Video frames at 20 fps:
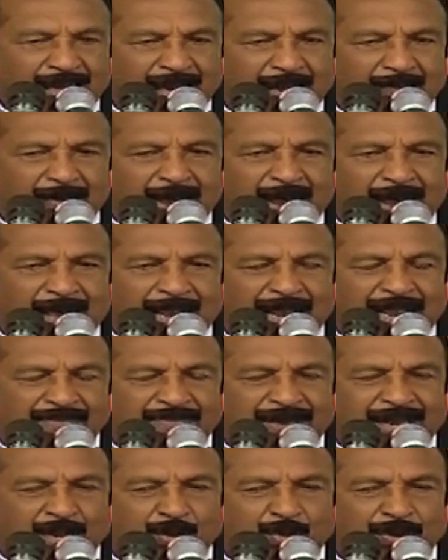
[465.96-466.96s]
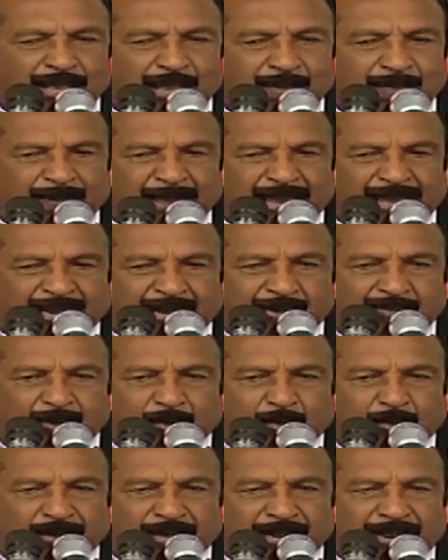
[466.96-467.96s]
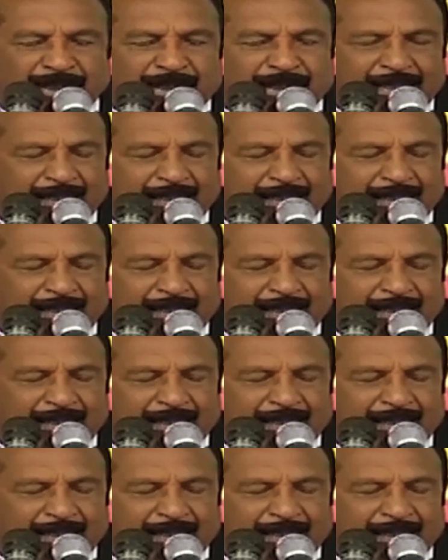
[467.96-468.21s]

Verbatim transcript: நம் அனைவரினுடைய பேரன்புக்குரிய